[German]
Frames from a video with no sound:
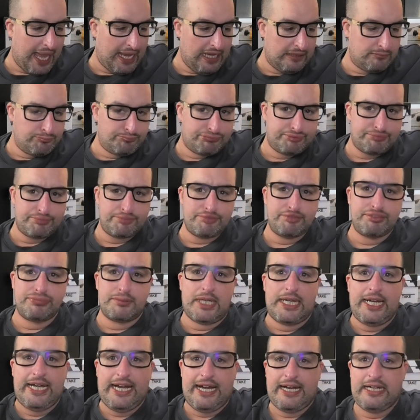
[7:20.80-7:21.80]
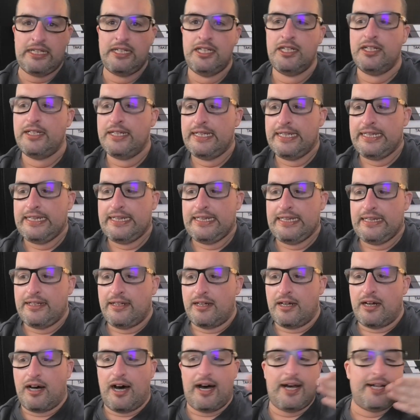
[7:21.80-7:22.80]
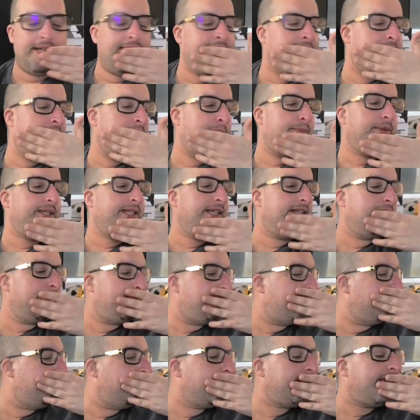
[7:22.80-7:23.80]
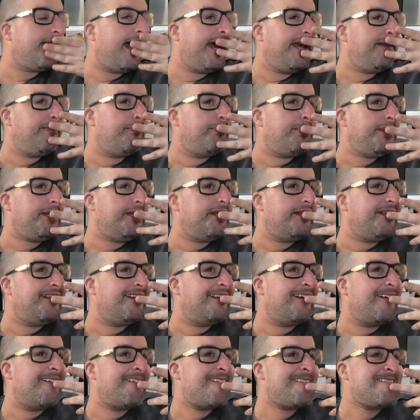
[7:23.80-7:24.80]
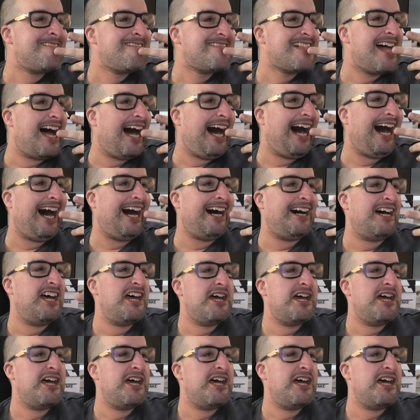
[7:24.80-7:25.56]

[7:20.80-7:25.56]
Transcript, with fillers: Brrr. Ach, nicht immer die Lippen mit einbinden. Ah.